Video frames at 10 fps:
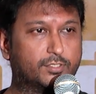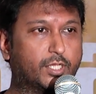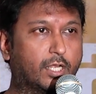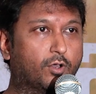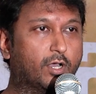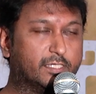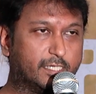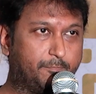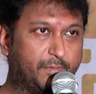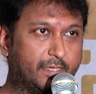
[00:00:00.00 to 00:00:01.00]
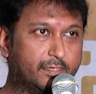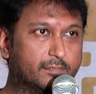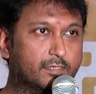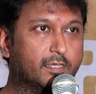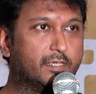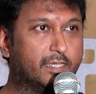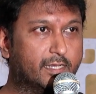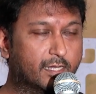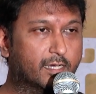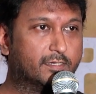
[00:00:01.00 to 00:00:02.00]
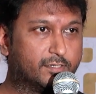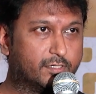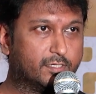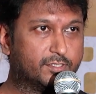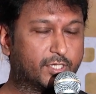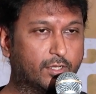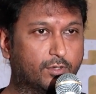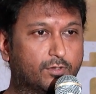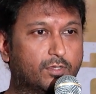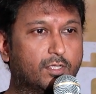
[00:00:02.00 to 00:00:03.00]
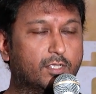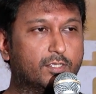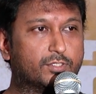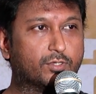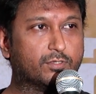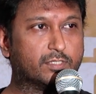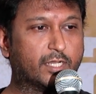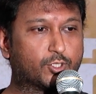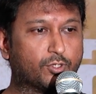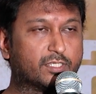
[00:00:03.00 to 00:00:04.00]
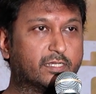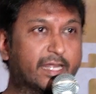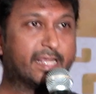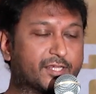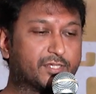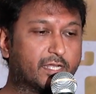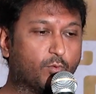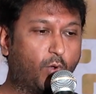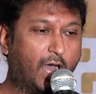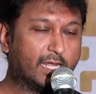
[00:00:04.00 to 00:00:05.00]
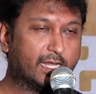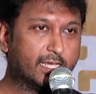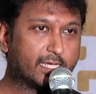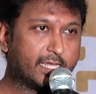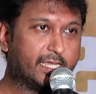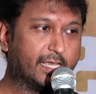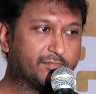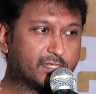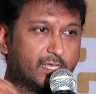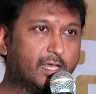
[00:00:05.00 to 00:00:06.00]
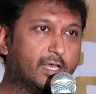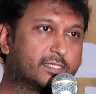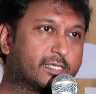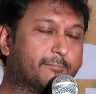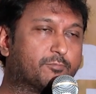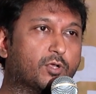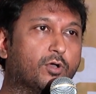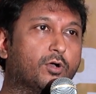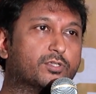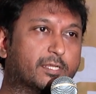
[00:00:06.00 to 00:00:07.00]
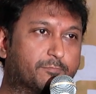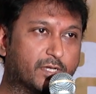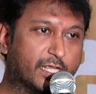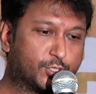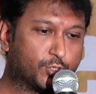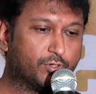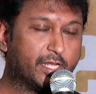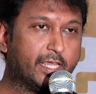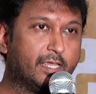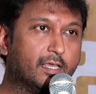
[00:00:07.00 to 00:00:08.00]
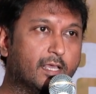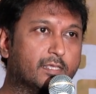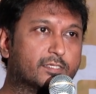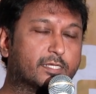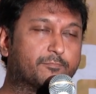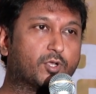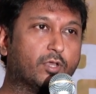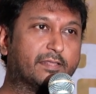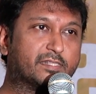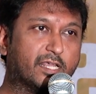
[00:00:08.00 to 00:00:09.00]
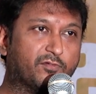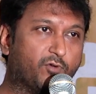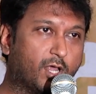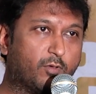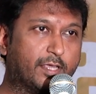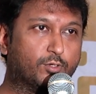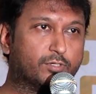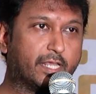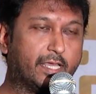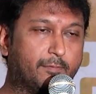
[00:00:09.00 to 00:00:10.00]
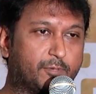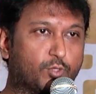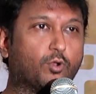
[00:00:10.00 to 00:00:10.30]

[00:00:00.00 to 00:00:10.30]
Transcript: చెల్లో అని చెప్పి హీ లెర్న్ చెల్లో సో దట్ షోస్ ద డెడికేషన్ అంటే వాళ్ళకి ఎంత స్క్రిప్ట్లో స్క్రిప్ట్ నచ్చుండి స్క్రిప్ట్లో ఎంత ఇన్వాల్వ్ అయి ఉంటే ప్రతి